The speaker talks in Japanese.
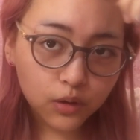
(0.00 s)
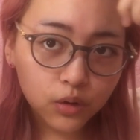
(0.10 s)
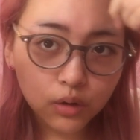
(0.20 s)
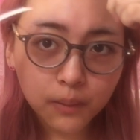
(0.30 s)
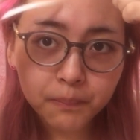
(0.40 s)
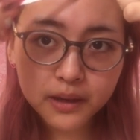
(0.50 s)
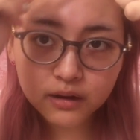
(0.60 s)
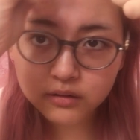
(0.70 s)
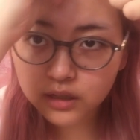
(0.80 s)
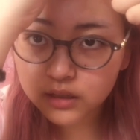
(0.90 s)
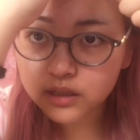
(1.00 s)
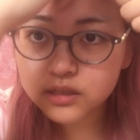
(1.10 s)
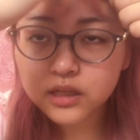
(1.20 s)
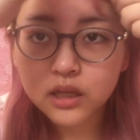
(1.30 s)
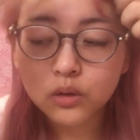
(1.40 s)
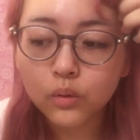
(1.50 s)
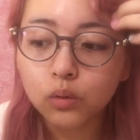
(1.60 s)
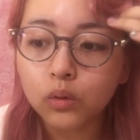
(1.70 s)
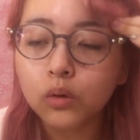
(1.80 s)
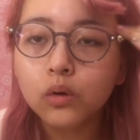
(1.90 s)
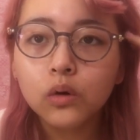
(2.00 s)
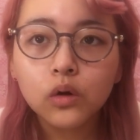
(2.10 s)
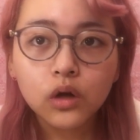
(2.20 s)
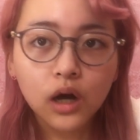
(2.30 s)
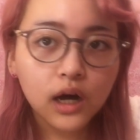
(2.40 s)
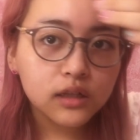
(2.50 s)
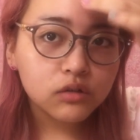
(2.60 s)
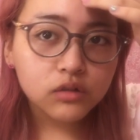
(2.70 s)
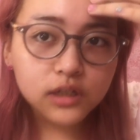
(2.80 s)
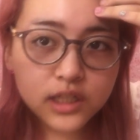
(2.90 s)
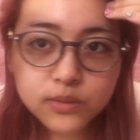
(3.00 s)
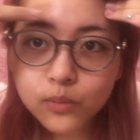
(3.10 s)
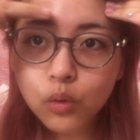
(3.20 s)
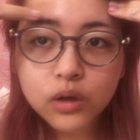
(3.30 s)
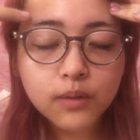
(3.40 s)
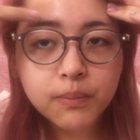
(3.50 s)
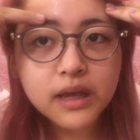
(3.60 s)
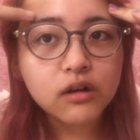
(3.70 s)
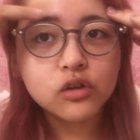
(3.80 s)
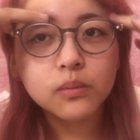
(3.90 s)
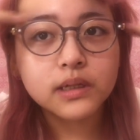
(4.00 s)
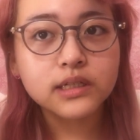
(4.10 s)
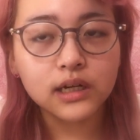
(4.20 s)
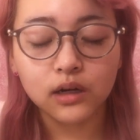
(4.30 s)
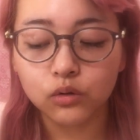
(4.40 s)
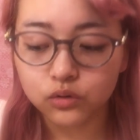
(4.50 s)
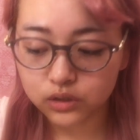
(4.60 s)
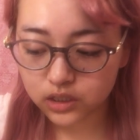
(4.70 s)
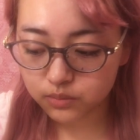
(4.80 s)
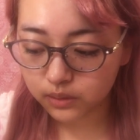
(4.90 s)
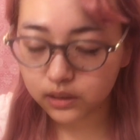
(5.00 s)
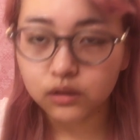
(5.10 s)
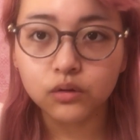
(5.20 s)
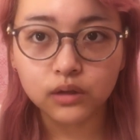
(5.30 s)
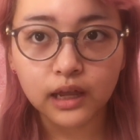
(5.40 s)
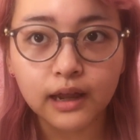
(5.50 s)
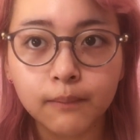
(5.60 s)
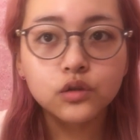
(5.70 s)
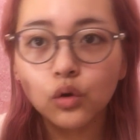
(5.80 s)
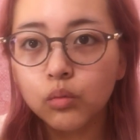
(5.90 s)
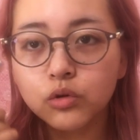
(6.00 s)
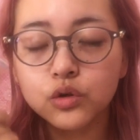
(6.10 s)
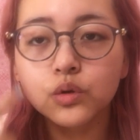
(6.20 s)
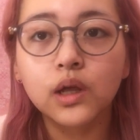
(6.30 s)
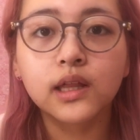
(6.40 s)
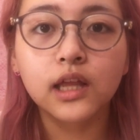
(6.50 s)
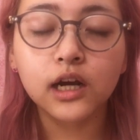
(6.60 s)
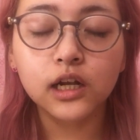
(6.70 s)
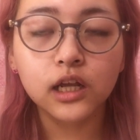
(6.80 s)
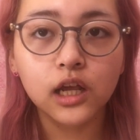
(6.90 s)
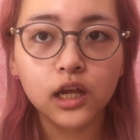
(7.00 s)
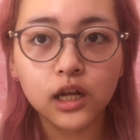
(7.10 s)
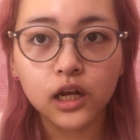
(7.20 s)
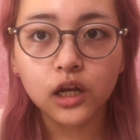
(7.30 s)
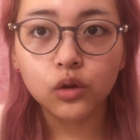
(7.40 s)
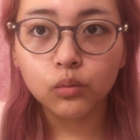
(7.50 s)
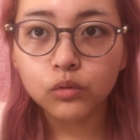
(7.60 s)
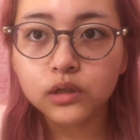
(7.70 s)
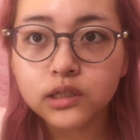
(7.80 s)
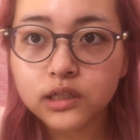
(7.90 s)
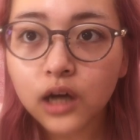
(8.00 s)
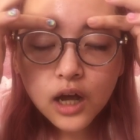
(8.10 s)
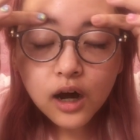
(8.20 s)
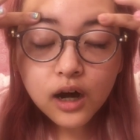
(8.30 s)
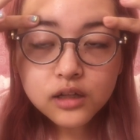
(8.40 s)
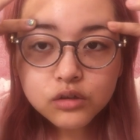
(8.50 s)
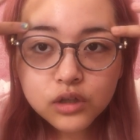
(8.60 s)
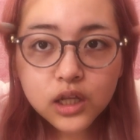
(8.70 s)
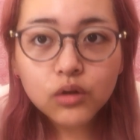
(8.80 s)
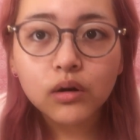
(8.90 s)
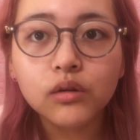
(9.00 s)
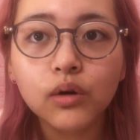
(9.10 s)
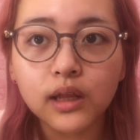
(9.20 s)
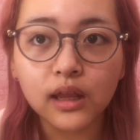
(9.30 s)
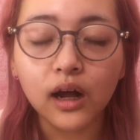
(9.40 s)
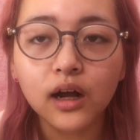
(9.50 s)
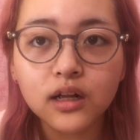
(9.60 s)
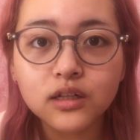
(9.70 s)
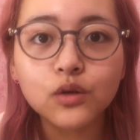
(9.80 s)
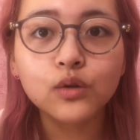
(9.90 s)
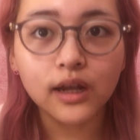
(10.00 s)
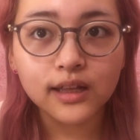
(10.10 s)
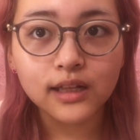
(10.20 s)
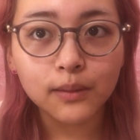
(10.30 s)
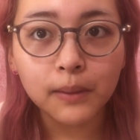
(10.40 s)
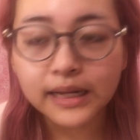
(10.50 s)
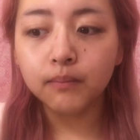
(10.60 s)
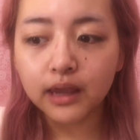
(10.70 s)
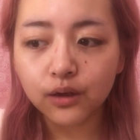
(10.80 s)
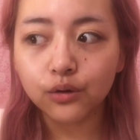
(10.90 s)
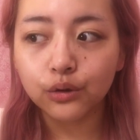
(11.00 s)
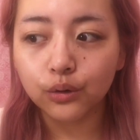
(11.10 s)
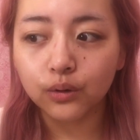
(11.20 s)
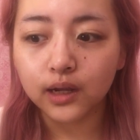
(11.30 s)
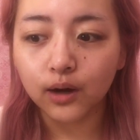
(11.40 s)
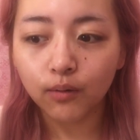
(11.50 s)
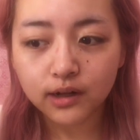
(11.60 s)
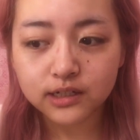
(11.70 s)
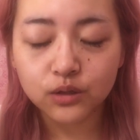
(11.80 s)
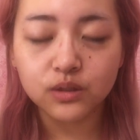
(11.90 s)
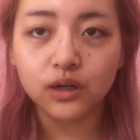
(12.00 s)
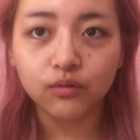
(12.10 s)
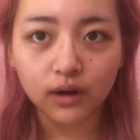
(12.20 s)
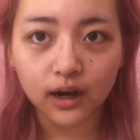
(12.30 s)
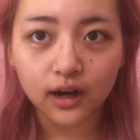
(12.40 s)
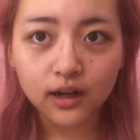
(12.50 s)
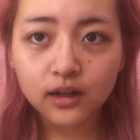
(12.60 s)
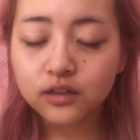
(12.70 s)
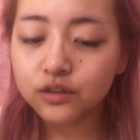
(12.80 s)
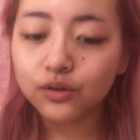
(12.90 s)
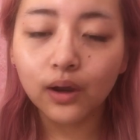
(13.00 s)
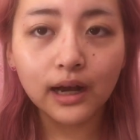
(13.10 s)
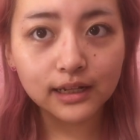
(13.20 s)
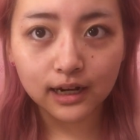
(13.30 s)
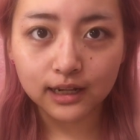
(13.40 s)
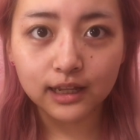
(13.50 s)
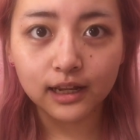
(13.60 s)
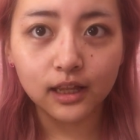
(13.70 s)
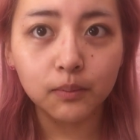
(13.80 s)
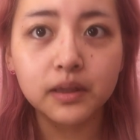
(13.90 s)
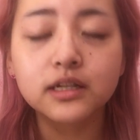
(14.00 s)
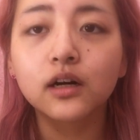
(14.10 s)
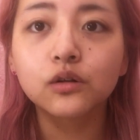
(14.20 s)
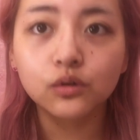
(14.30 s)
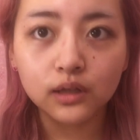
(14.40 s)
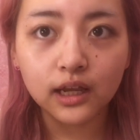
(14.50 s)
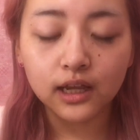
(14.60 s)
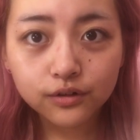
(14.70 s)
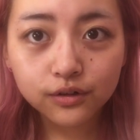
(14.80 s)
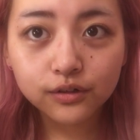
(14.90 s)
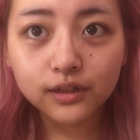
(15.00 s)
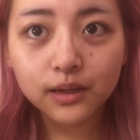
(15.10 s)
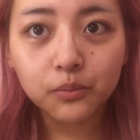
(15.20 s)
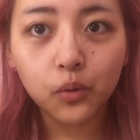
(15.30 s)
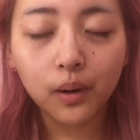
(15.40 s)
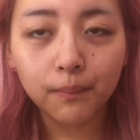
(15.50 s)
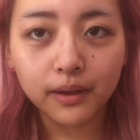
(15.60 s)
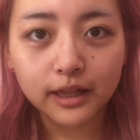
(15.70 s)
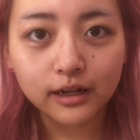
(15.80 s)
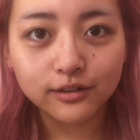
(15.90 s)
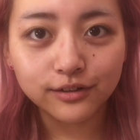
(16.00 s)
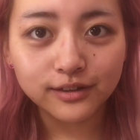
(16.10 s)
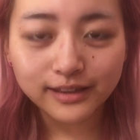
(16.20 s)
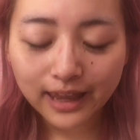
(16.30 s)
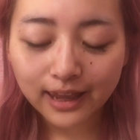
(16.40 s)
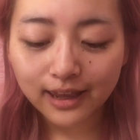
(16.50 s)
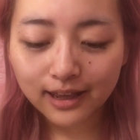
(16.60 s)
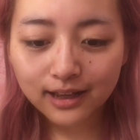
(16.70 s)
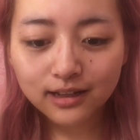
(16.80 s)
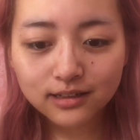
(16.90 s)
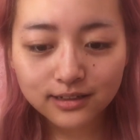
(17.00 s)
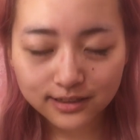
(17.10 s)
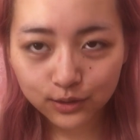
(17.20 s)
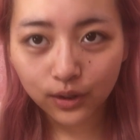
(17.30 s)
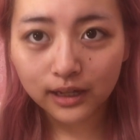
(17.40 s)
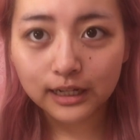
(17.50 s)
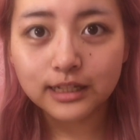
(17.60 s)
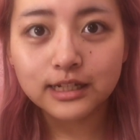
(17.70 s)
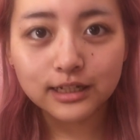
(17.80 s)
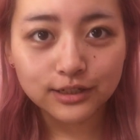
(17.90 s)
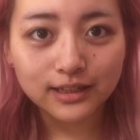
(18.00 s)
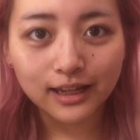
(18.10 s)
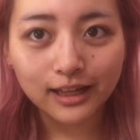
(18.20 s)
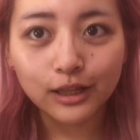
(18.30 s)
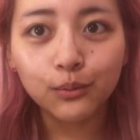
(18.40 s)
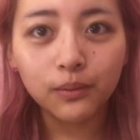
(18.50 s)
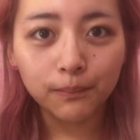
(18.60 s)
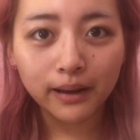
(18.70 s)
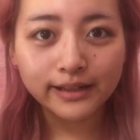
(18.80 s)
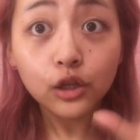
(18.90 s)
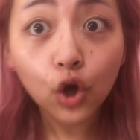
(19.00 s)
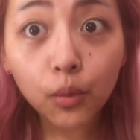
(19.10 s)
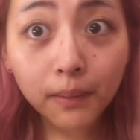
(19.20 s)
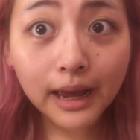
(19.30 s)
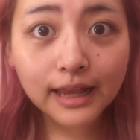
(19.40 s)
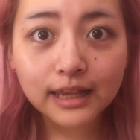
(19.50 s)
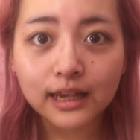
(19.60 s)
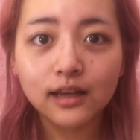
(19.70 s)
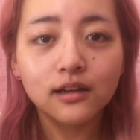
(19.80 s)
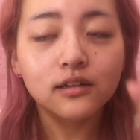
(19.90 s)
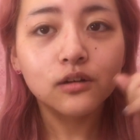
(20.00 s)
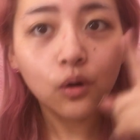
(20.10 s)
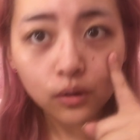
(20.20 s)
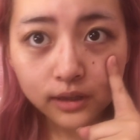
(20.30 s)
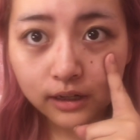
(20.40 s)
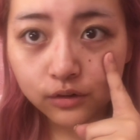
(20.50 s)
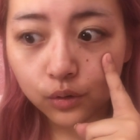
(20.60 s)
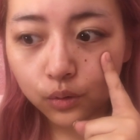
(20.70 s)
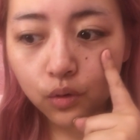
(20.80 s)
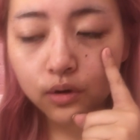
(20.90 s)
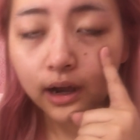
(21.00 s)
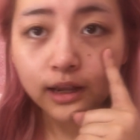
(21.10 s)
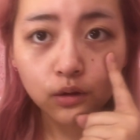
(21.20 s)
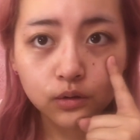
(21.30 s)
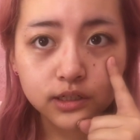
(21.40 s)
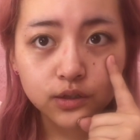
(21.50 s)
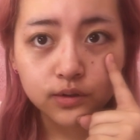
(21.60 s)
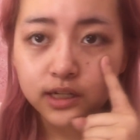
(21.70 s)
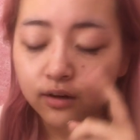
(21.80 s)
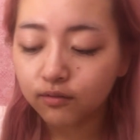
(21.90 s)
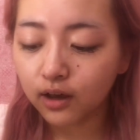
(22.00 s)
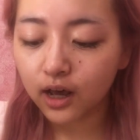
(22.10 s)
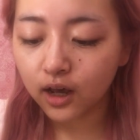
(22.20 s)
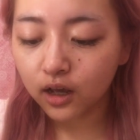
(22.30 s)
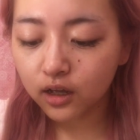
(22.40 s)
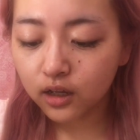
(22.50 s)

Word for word: の色がピンクなんですけど、いつもここにピンクのマスカラを塗ってしまってるので、そこもちょっとやっていかなきゃいけないなと思うんですが、ティントが取れた状態になってます。メイクというよりかは、ジヒョちゃんはすごい肌が綺麗なイメージがあるので、リュークリームをまんべんなく塗って、白い肌に近づいていきたいと思います。の前にコンタクト、今回のジヒョちゃんは、